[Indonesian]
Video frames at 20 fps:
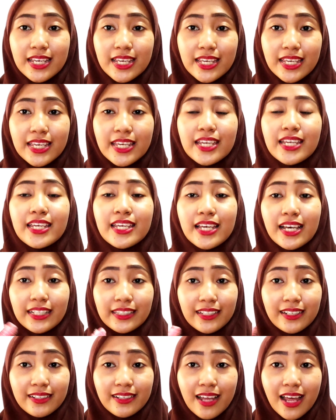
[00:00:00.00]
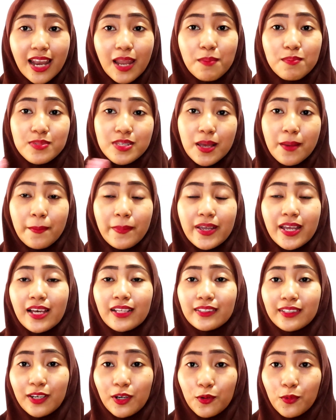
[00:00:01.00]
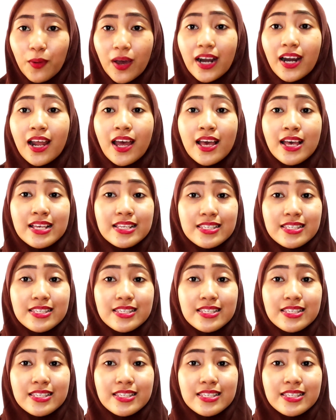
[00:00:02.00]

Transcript: gigi yang terdalam sampai yang terluar